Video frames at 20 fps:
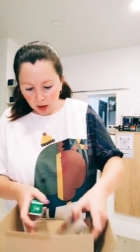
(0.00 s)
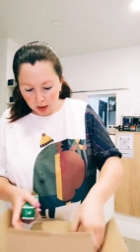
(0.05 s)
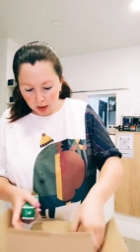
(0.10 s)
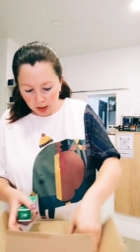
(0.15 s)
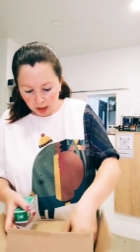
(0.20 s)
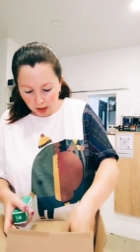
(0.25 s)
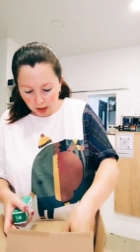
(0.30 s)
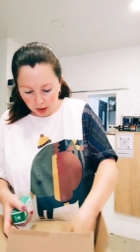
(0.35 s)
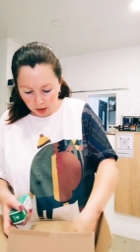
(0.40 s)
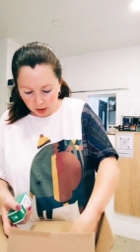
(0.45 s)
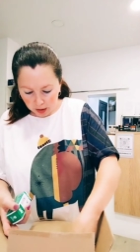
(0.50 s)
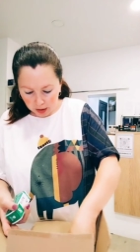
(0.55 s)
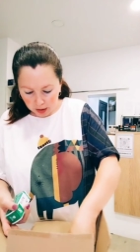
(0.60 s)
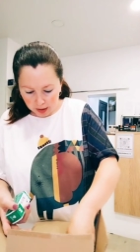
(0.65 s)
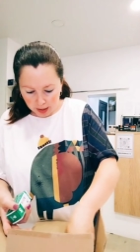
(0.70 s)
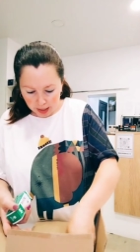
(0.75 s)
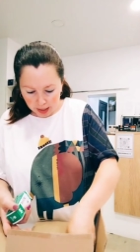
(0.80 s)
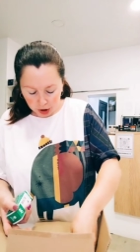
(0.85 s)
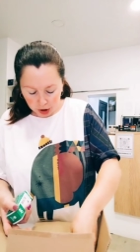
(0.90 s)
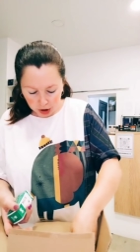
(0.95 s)
так,
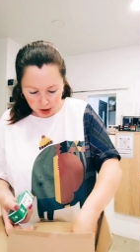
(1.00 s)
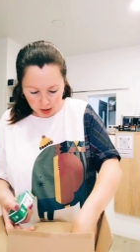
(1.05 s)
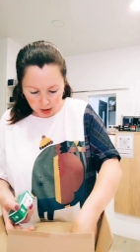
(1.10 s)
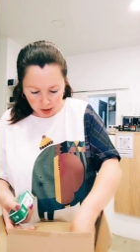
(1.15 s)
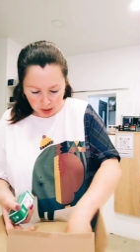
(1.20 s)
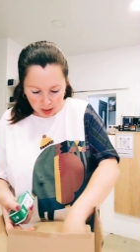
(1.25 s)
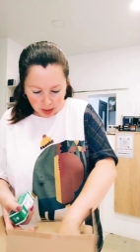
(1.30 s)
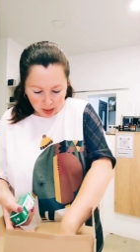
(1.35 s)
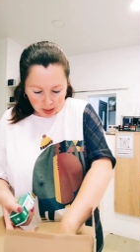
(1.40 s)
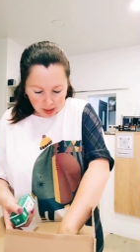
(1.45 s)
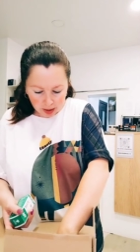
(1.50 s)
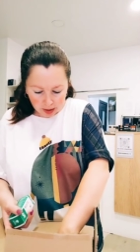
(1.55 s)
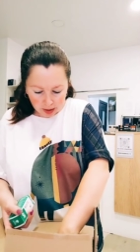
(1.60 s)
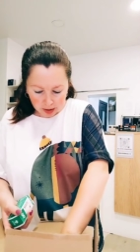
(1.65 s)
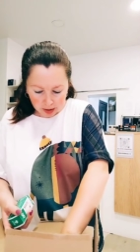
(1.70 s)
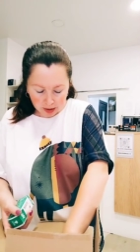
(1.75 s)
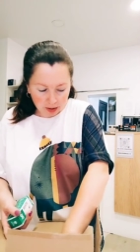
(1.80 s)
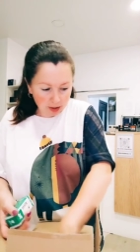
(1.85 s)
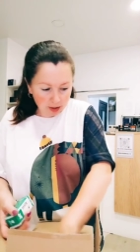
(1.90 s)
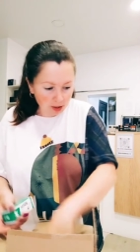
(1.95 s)
дальше.
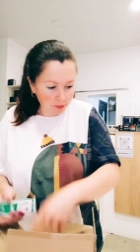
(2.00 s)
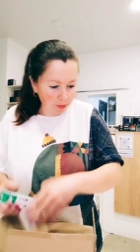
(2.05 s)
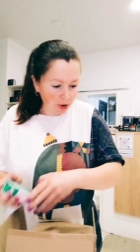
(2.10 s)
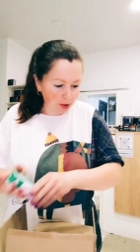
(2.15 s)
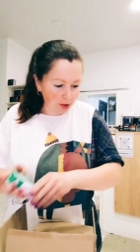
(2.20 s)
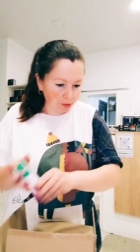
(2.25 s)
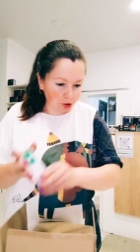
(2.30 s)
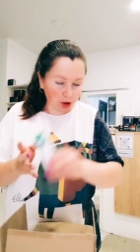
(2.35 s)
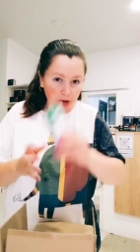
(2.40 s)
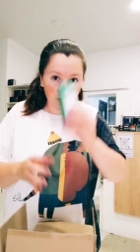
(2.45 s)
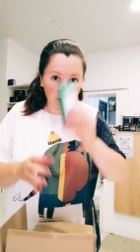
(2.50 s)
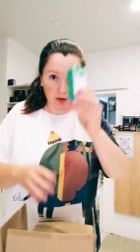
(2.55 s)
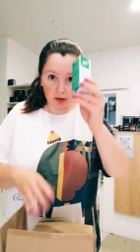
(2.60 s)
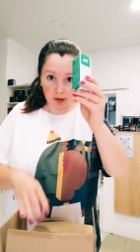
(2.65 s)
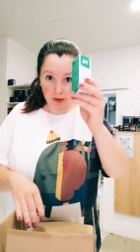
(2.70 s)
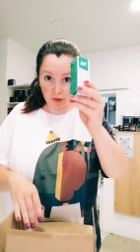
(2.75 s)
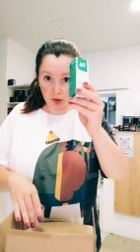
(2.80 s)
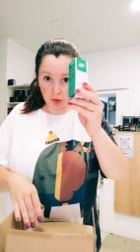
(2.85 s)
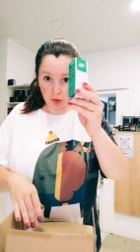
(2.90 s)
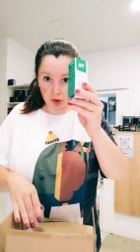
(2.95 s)
Это ипамчик
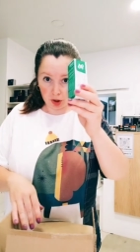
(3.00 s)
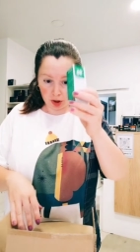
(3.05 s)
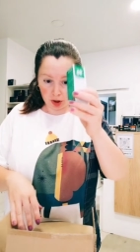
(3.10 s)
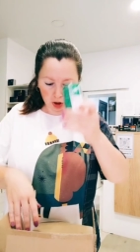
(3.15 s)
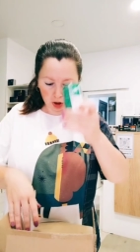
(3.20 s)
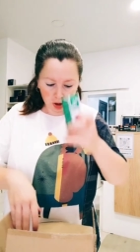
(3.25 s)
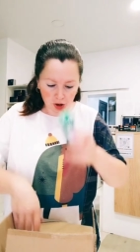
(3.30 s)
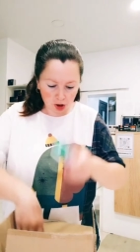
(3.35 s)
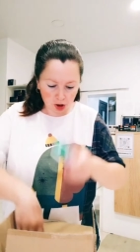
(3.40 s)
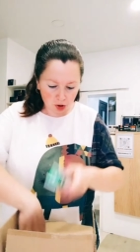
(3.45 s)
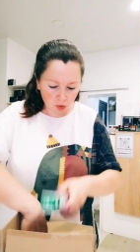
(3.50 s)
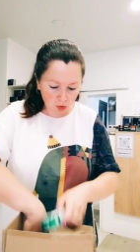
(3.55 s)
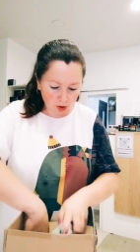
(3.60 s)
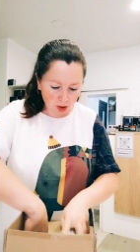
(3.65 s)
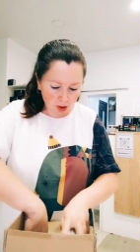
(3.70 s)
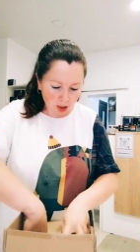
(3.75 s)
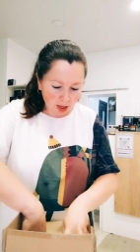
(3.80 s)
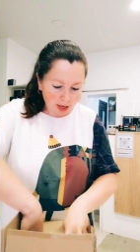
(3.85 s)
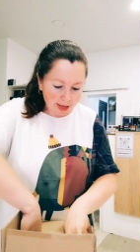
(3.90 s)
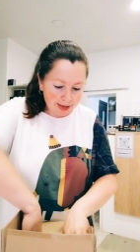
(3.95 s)
96
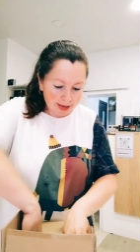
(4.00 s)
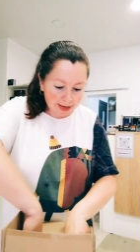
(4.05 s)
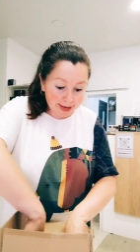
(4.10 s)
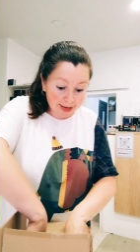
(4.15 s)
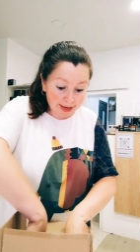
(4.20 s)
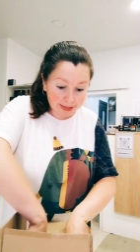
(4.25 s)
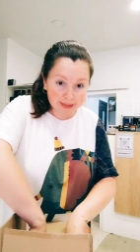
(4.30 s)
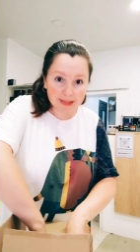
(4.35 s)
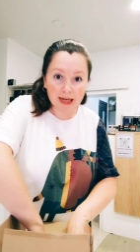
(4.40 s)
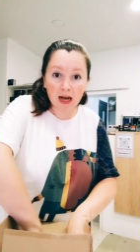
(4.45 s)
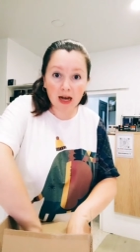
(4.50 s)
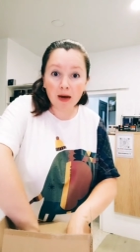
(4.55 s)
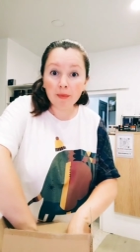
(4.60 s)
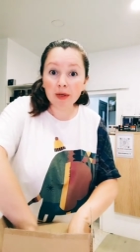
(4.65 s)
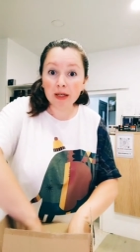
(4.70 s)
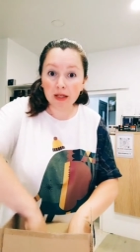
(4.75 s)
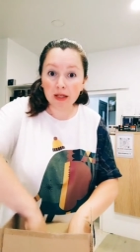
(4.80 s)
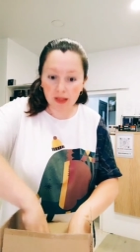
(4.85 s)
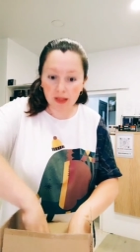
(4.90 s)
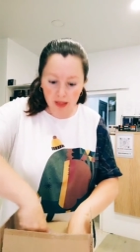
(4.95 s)
И
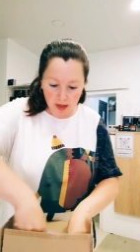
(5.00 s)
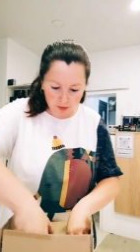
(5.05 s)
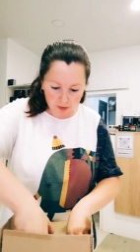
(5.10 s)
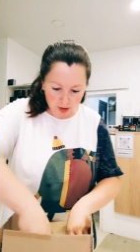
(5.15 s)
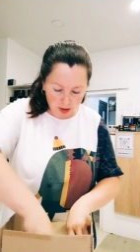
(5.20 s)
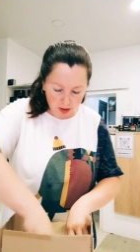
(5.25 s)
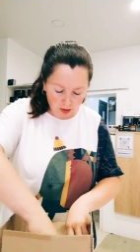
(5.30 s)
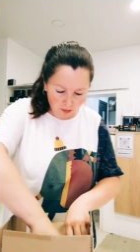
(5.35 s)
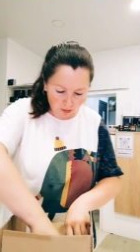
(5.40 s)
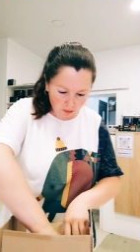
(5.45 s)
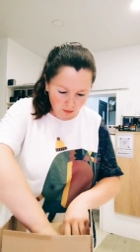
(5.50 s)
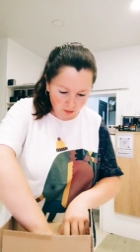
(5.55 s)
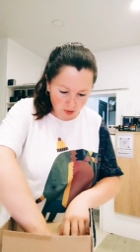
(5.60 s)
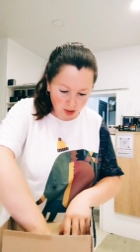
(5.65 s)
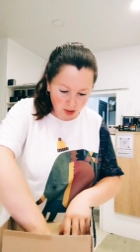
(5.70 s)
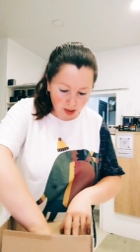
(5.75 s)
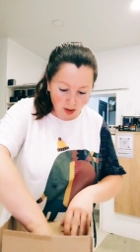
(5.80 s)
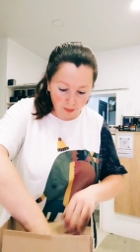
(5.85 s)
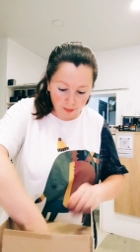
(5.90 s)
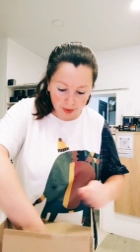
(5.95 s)
самый главный
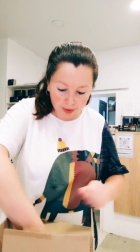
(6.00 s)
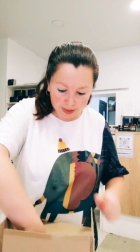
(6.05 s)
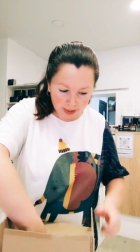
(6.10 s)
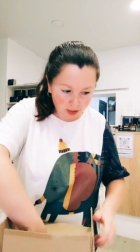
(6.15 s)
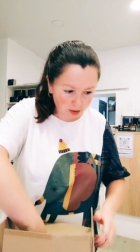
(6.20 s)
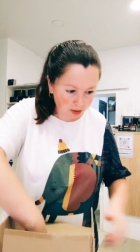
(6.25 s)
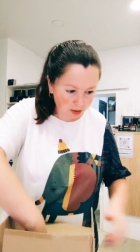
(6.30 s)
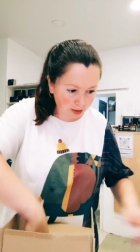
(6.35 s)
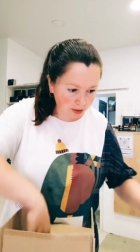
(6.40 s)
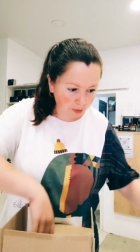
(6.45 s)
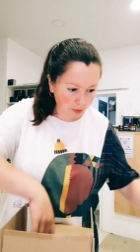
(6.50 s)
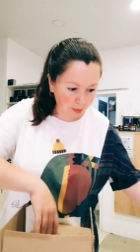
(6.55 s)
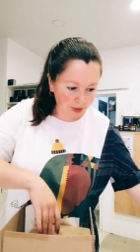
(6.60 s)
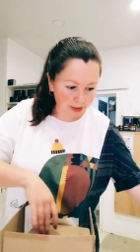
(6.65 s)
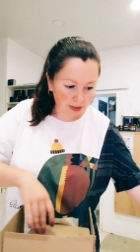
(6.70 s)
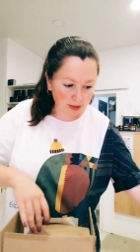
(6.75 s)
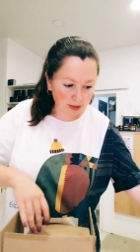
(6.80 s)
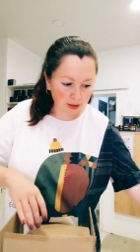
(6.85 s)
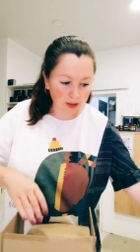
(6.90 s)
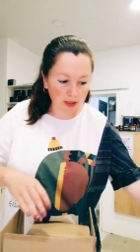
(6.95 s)
компонент этой
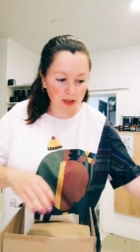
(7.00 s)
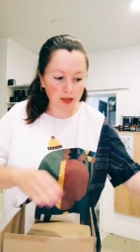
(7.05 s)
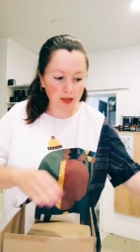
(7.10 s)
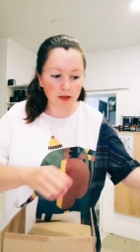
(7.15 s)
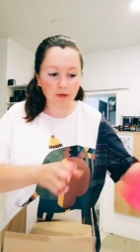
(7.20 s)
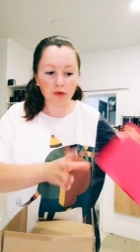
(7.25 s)
посылки – это